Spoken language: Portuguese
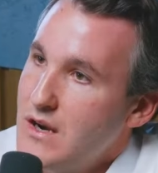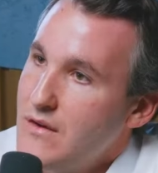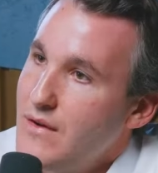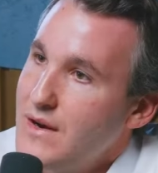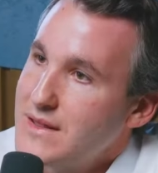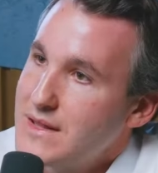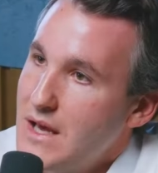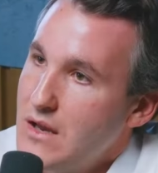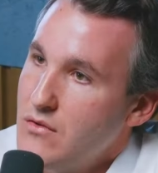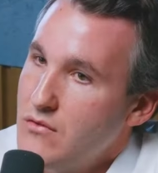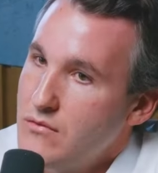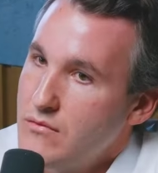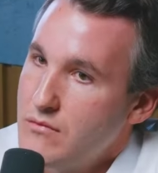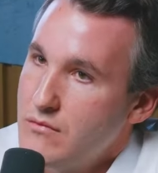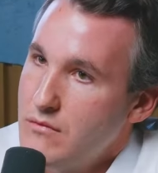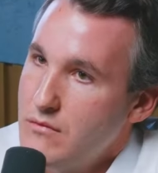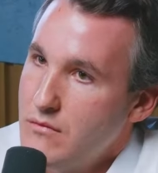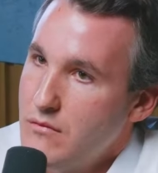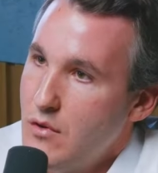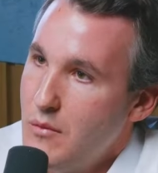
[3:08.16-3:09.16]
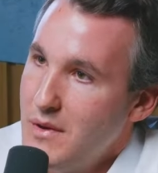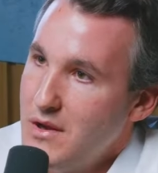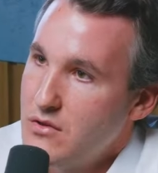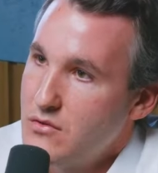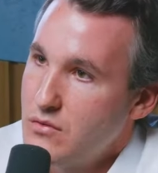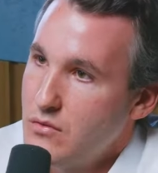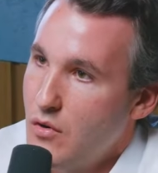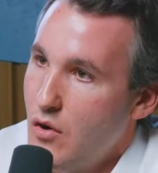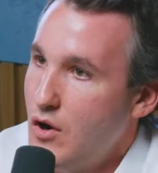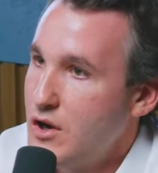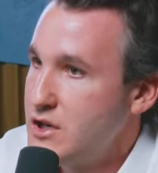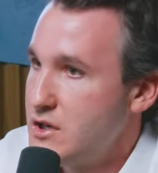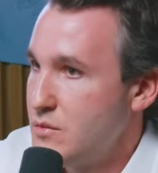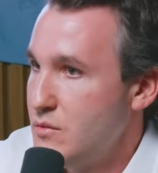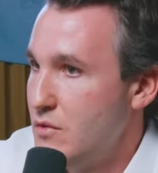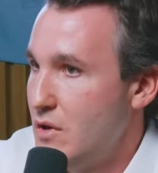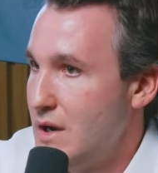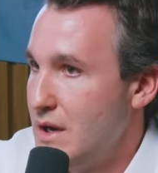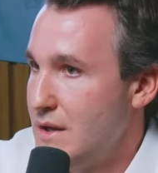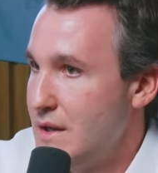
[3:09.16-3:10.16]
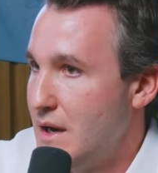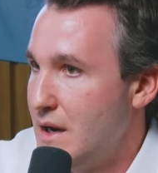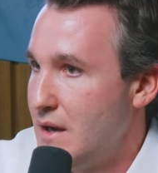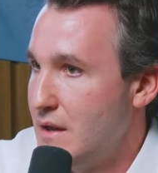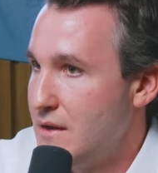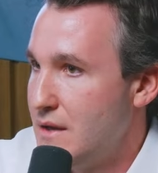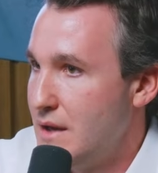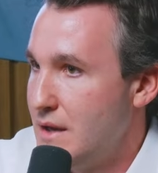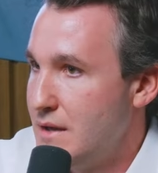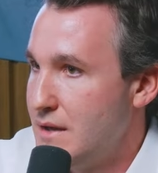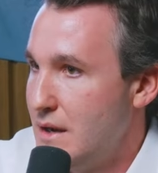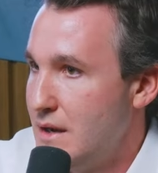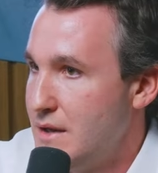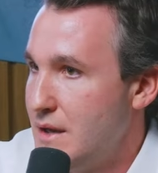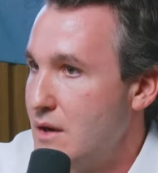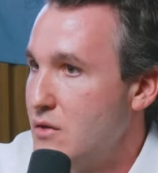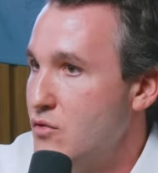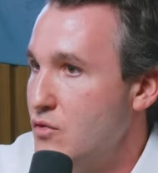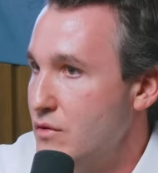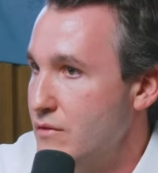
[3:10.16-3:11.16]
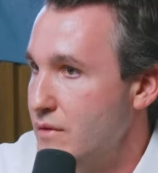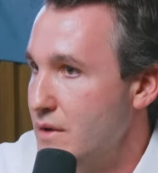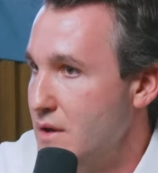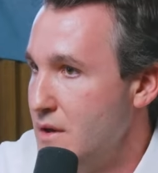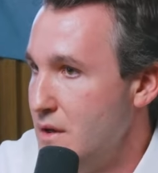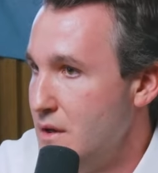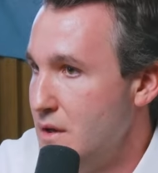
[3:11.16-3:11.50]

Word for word: ela vai estar tá num momento ótimo ali da, da, da, da, curva.